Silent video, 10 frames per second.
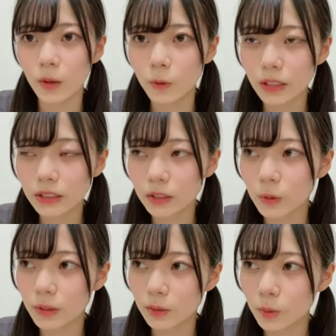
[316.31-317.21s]
同じとい
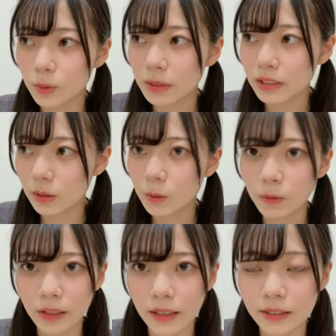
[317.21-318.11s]
うか特別公
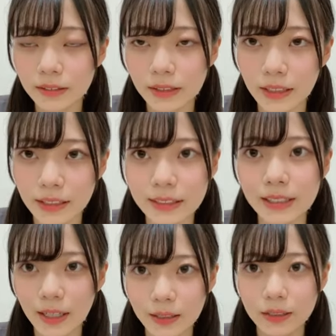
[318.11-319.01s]
演があるじゃないです
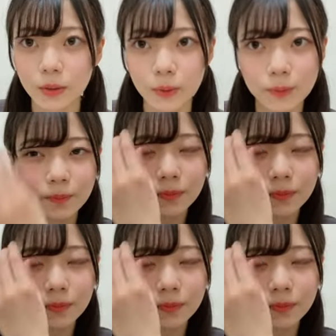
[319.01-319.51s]
かその